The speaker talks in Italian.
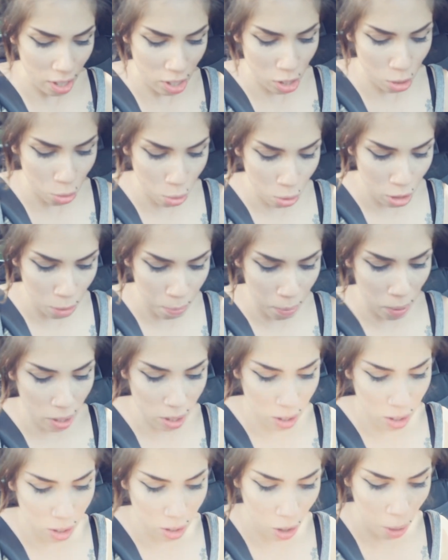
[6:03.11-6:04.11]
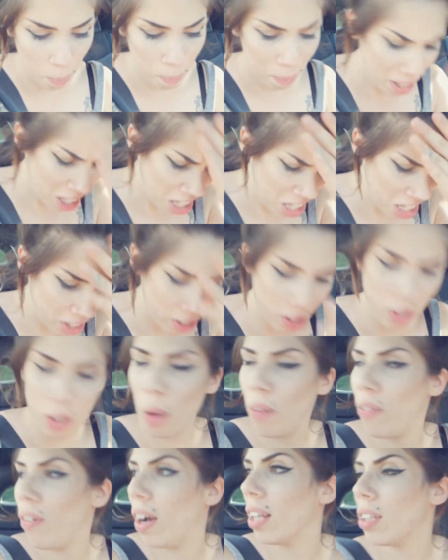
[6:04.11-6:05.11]
farci tutti i poche stop. Ah, non
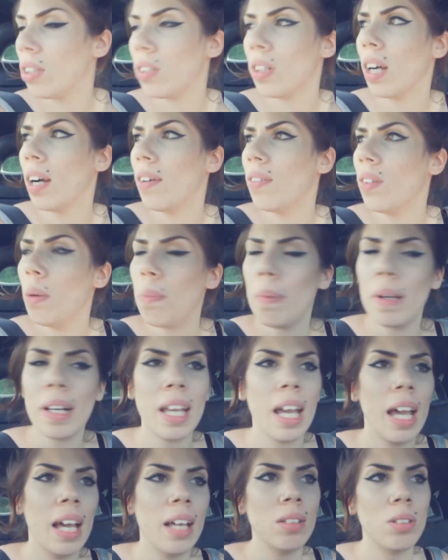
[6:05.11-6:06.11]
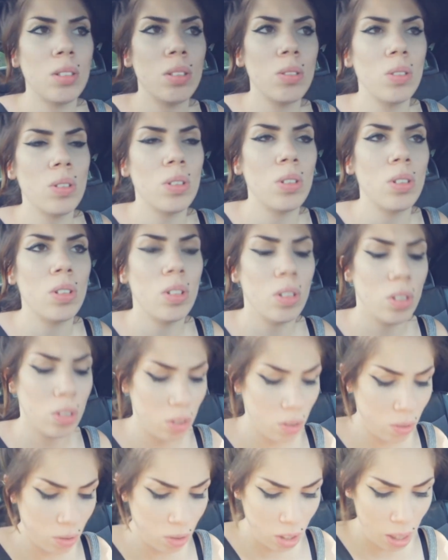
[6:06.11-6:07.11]
l'ho fatto, cavolo, perché
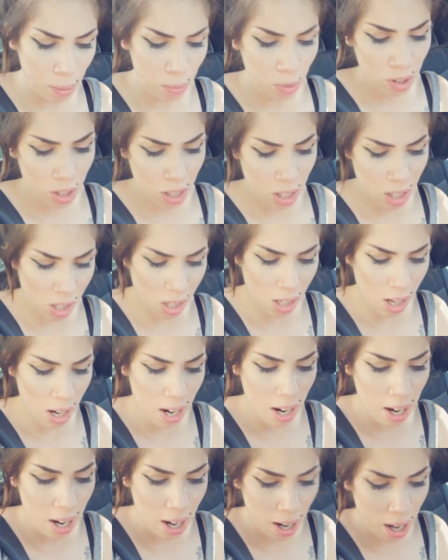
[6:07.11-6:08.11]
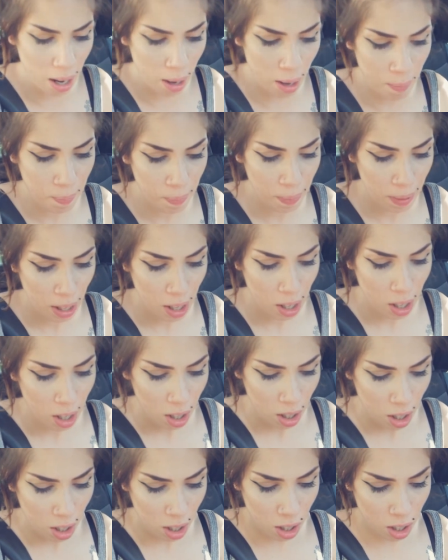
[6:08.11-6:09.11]
sono, siamo senza
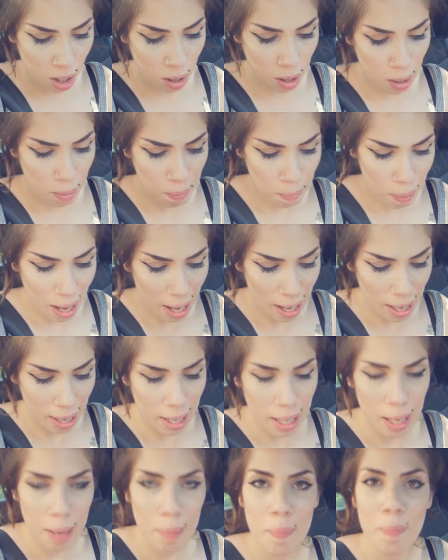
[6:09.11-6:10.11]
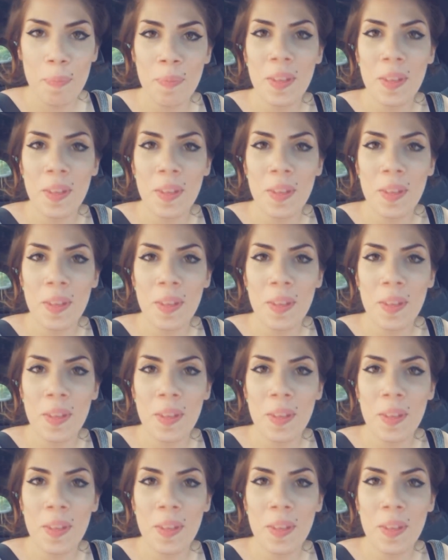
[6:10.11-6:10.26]
eh, palle.